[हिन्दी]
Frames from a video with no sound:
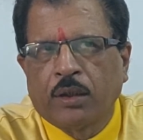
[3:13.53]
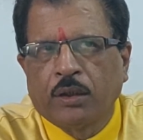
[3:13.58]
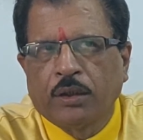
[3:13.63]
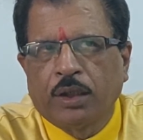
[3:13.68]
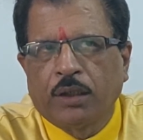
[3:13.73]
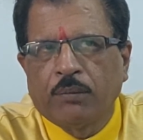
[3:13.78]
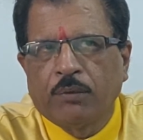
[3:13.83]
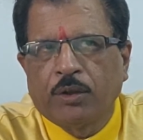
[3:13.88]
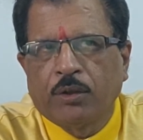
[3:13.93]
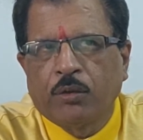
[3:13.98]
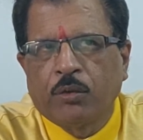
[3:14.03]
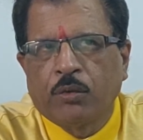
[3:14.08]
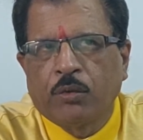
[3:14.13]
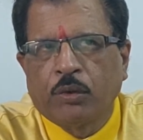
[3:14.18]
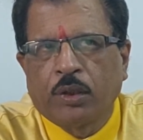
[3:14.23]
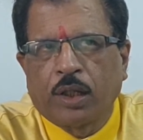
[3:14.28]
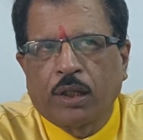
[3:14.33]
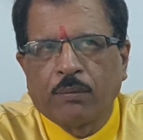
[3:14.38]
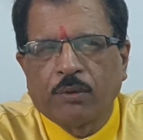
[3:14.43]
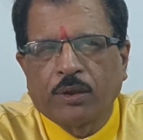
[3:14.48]
ये हमें गुरु
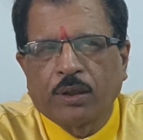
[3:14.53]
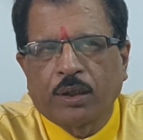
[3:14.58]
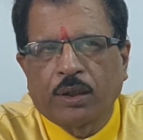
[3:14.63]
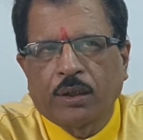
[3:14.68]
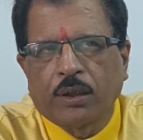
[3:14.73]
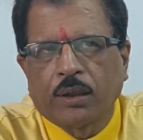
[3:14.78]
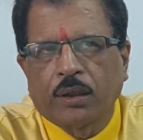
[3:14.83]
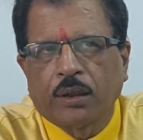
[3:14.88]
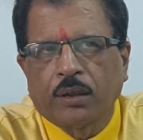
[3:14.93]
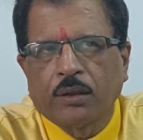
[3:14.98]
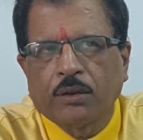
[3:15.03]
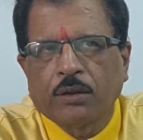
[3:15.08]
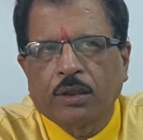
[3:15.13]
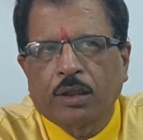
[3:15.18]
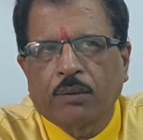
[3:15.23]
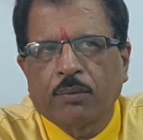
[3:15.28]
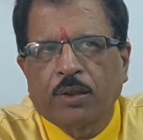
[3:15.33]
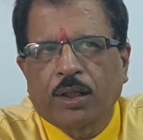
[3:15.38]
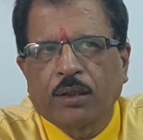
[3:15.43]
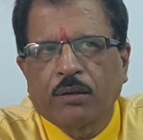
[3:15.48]
ग्रह बताएंगे
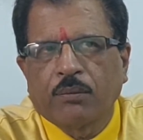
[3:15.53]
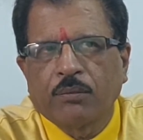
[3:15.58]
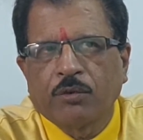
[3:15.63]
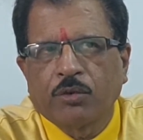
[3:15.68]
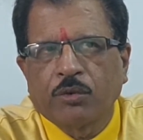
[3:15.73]
इसके बाद हम